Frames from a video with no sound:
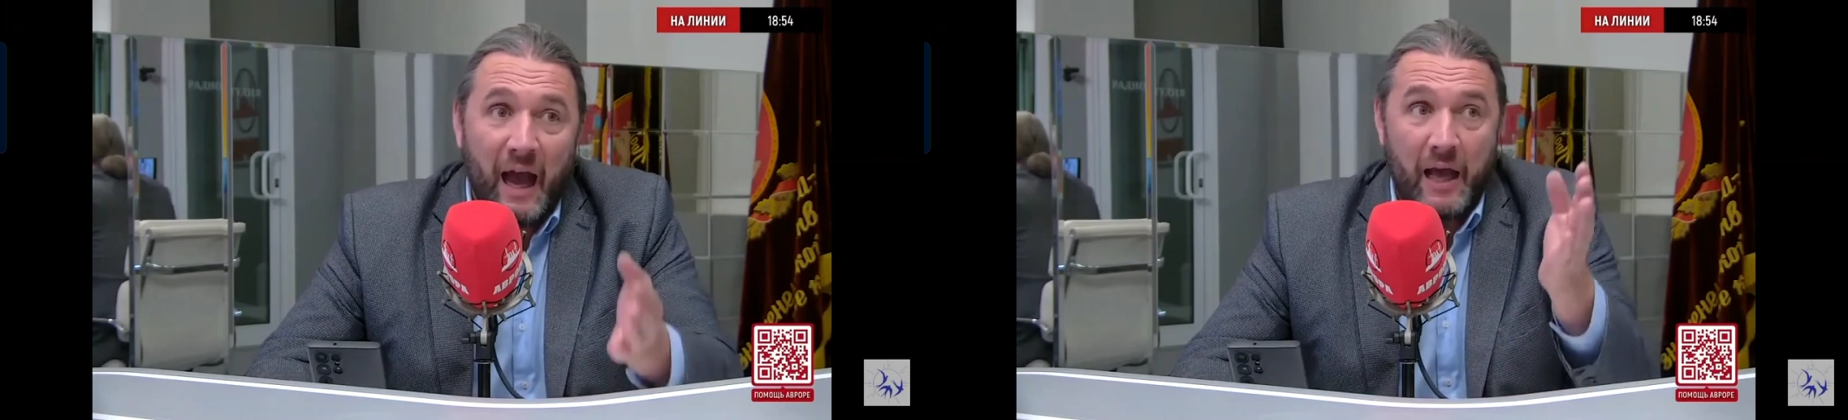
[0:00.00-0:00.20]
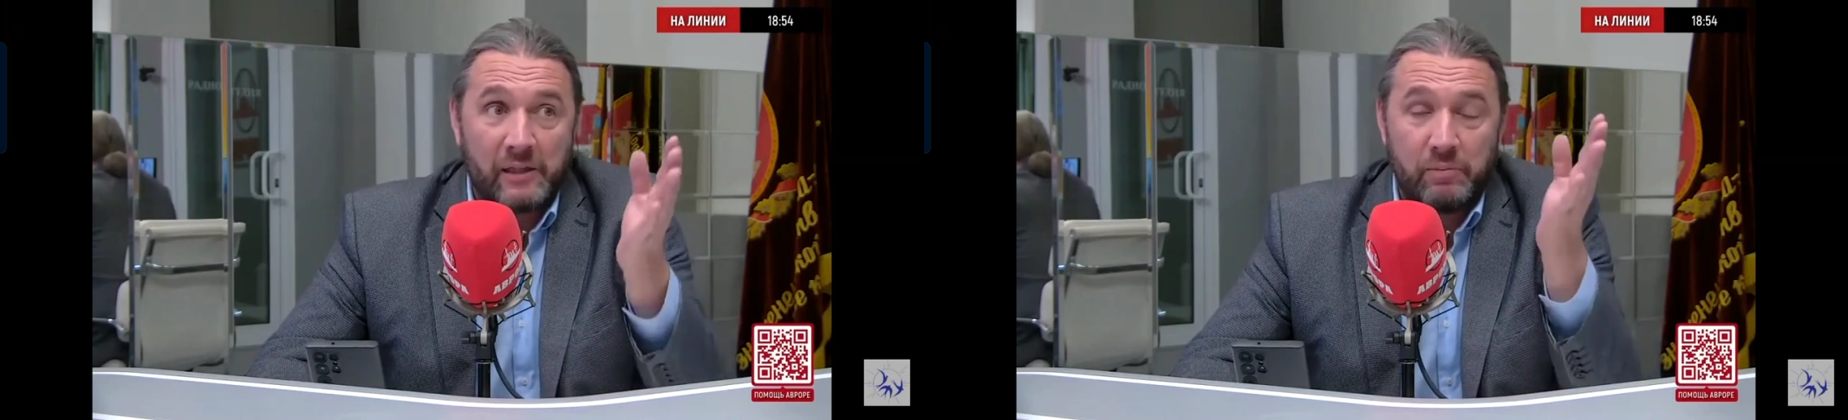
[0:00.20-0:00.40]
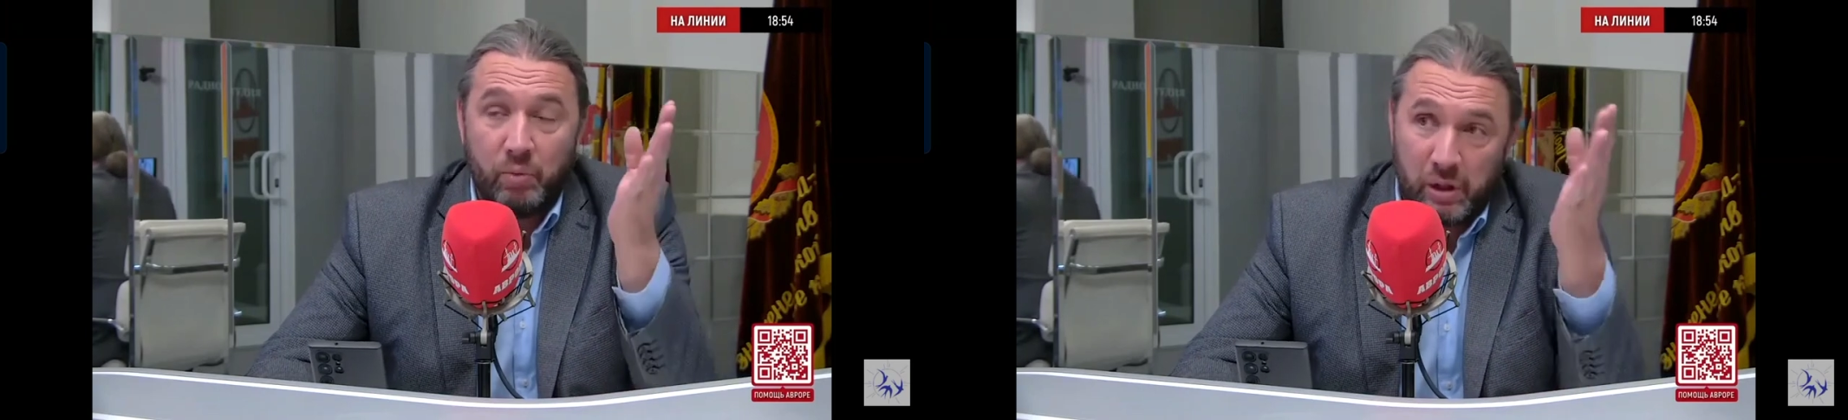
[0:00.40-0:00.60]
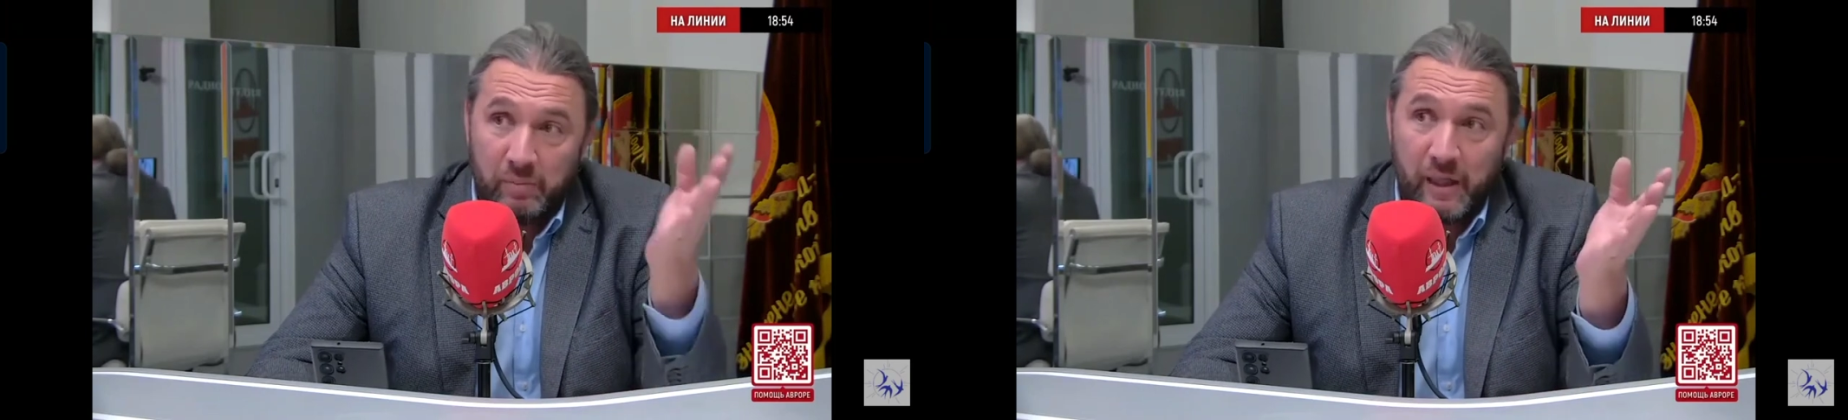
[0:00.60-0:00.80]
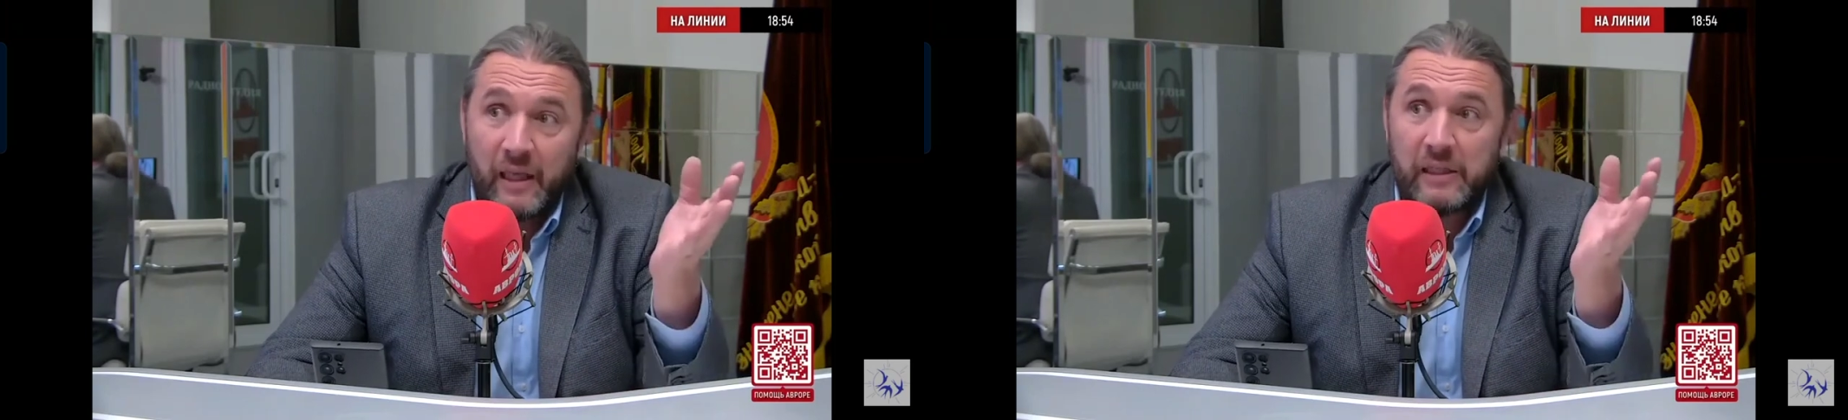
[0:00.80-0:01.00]
а,
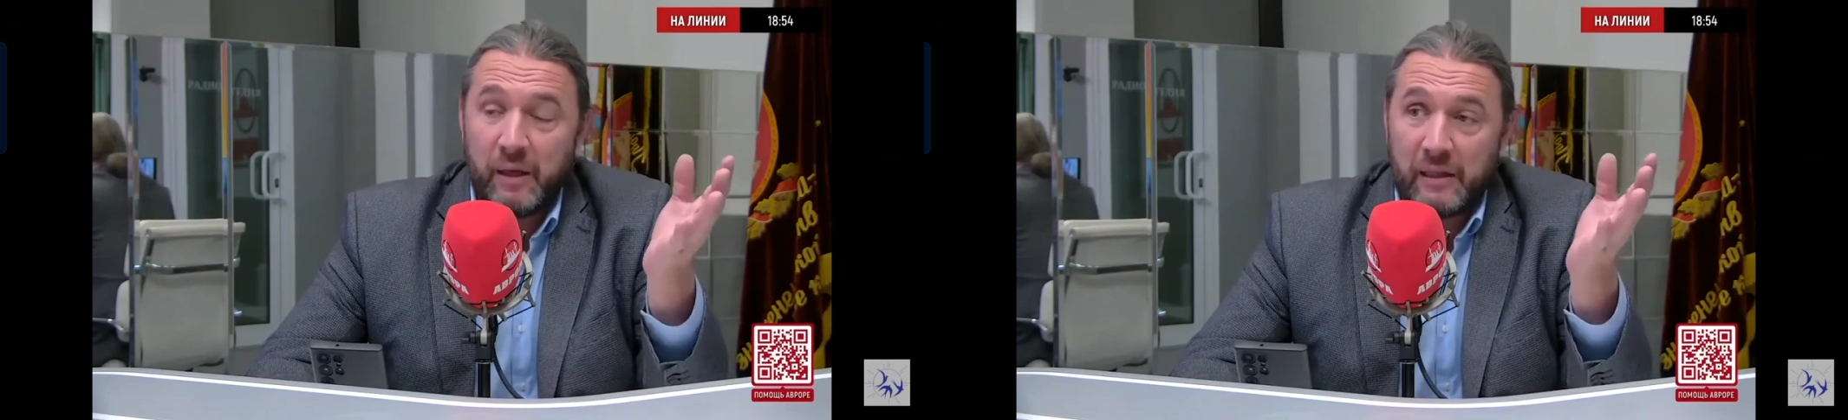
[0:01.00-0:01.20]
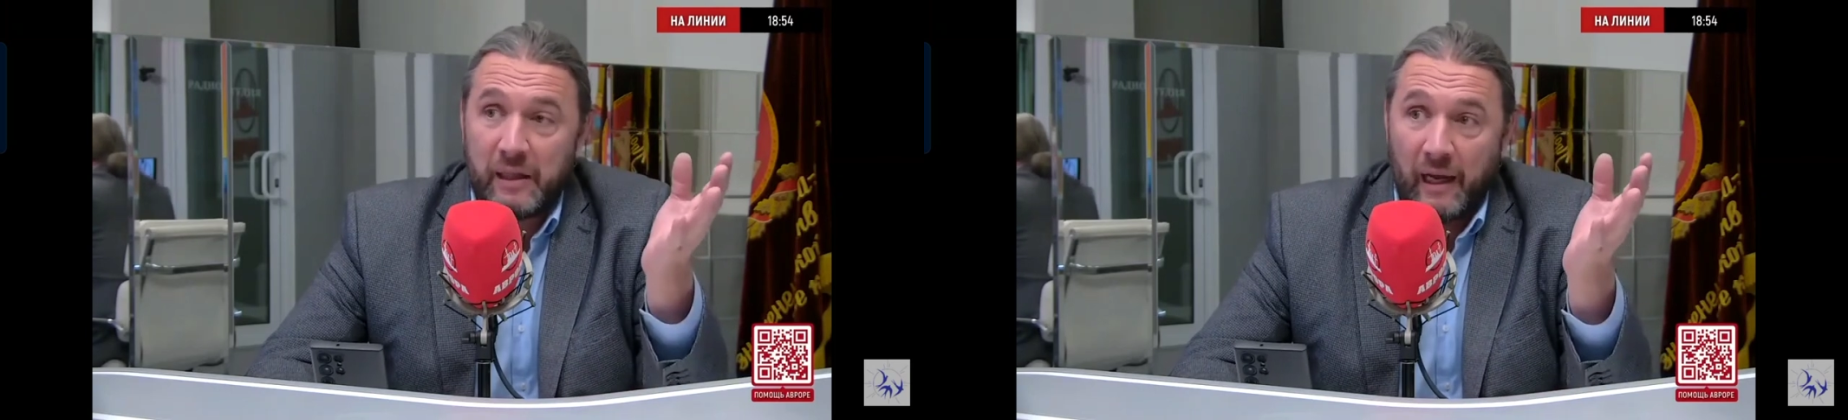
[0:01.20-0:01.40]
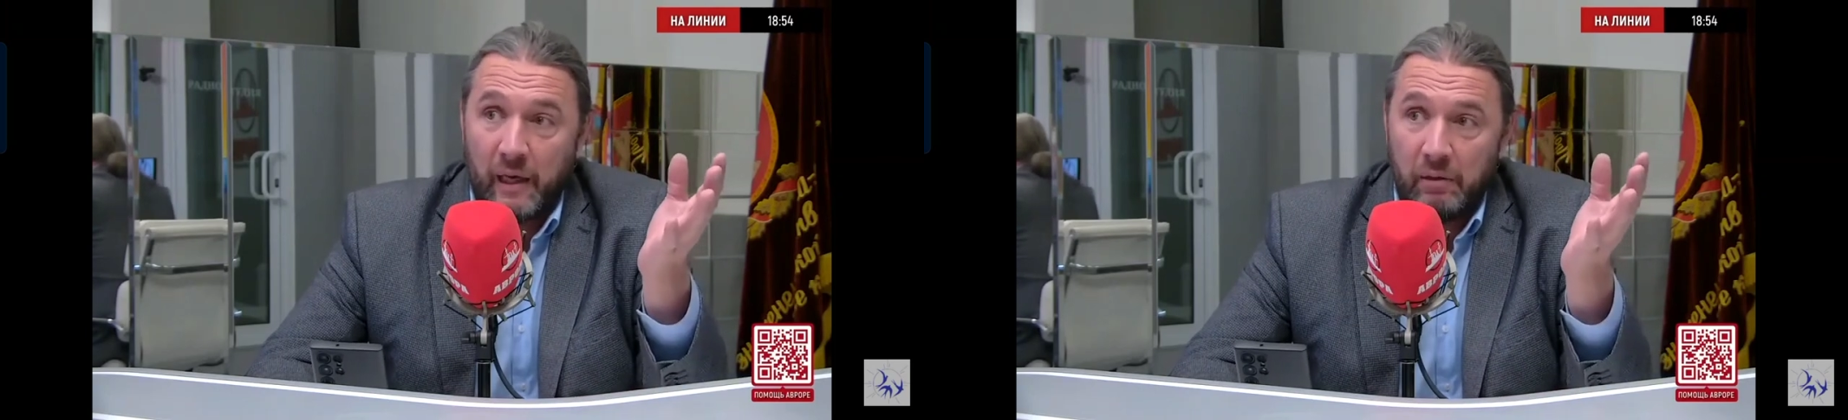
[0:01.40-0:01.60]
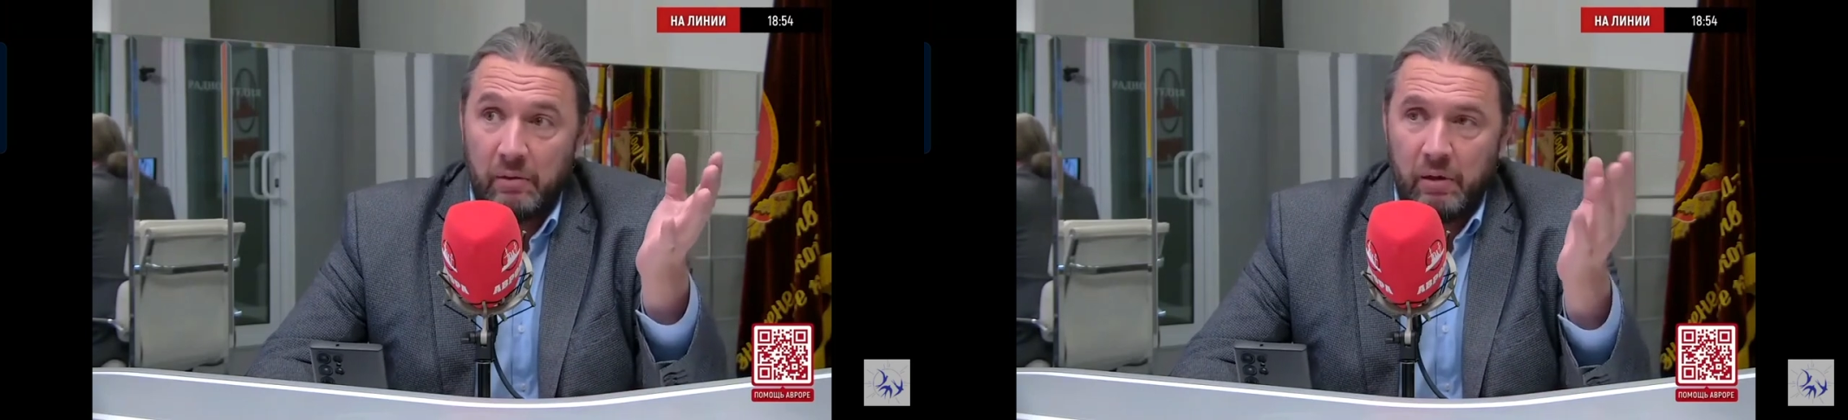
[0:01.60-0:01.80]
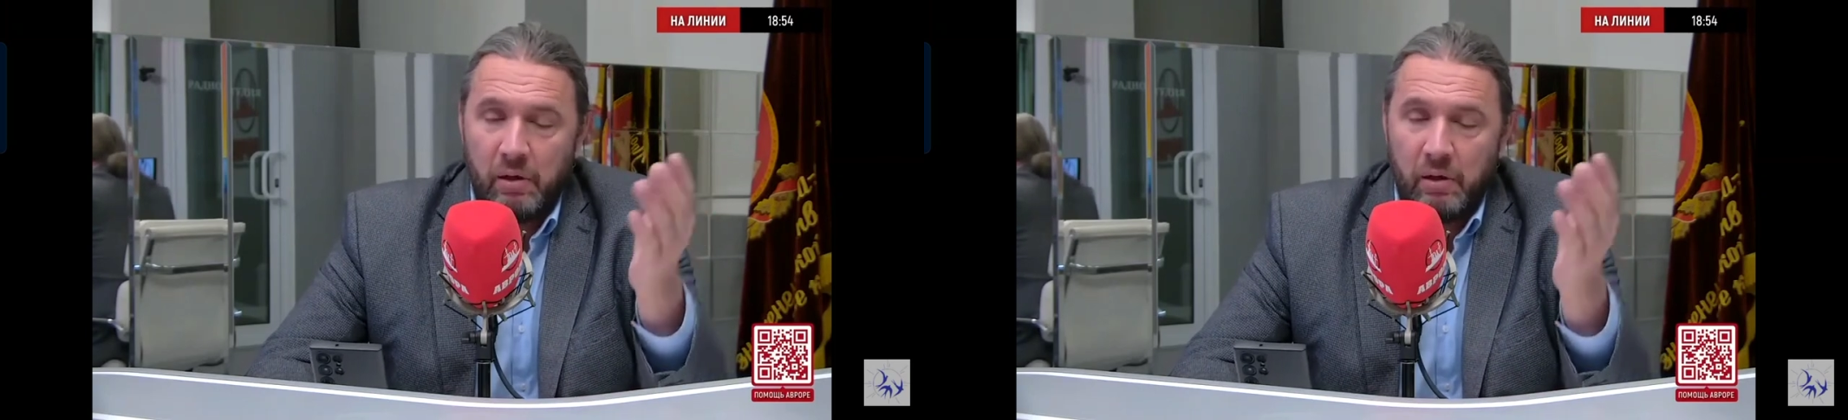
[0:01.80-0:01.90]
смотрим на их спектакль,